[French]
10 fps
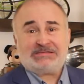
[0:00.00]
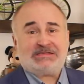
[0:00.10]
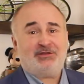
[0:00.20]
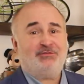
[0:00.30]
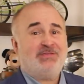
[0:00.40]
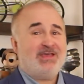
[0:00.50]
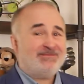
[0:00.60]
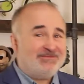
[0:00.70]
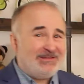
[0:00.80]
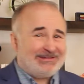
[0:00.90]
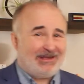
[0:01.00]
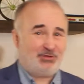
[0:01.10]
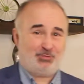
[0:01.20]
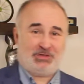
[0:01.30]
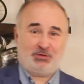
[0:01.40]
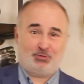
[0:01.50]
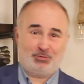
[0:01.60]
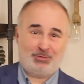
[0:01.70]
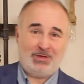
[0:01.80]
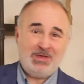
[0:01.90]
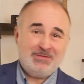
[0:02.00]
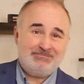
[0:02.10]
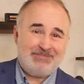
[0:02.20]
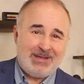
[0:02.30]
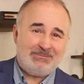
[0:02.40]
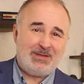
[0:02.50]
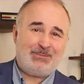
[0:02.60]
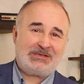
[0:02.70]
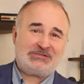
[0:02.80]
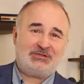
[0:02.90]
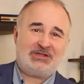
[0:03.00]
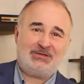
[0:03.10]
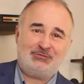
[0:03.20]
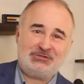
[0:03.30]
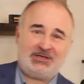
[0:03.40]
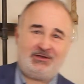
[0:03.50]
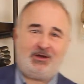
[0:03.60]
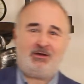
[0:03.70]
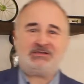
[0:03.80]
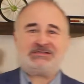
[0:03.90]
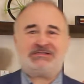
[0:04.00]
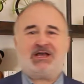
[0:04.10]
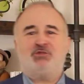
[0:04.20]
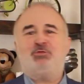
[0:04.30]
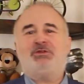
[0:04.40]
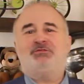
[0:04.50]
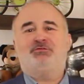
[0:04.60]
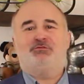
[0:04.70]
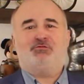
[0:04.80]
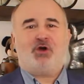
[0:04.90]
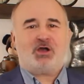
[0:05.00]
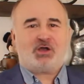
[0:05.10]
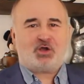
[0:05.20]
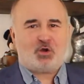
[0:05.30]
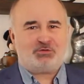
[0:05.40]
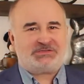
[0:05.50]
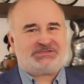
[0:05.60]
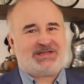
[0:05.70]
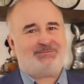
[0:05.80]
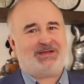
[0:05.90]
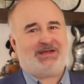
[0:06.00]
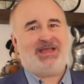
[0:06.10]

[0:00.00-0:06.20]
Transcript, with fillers: ça devient vite ennuyeux. Même les personnes qui vous adorent s'ennuient de vous voir constamment